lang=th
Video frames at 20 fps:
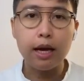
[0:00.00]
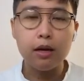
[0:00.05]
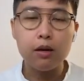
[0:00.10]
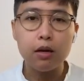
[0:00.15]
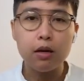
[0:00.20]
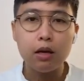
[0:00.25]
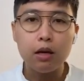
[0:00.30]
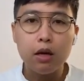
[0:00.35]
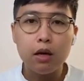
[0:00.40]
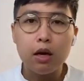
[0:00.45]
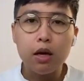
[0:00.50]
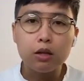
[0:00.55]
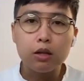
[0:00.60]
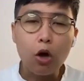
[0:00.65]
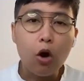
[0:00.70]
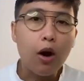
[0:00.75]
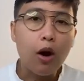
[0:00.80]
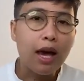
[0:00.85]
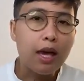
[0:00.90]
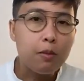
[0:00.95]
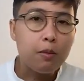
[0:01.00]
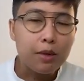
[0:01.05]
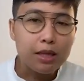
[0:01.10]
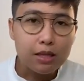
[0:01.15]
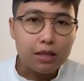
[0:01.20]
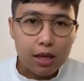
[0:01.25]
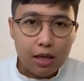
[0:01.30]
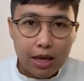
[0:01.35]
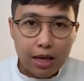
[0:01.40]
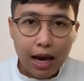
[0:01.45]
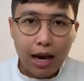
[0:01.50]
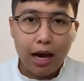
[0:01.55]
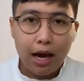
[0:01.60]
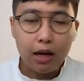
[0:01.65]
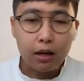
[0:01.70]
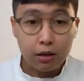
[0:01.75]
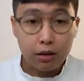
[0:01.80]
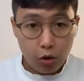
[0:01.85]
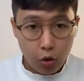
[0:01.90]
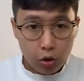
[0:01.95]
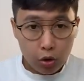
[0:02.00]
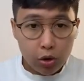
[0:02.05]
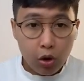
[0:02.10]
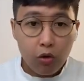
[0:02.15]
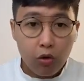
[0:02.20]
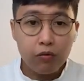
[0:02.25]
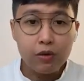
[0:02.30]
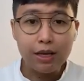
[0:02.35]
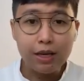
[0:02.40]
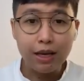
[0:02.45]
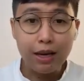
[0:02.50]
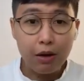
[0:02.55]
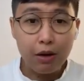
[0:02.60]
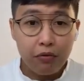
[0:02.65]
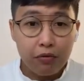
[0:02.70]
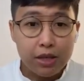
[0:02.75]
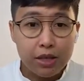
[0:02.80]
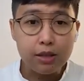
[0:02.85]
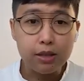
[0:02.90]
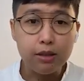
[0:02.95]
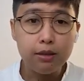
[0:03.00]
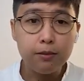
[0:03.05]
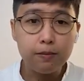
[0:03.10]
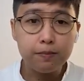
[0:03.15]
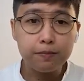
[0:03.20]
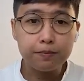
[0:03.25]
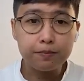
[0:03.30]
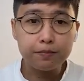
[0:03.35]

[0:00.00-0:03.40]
อะนะ ต่อให้มันจะยากเราก็ต้องฝึกและฝืน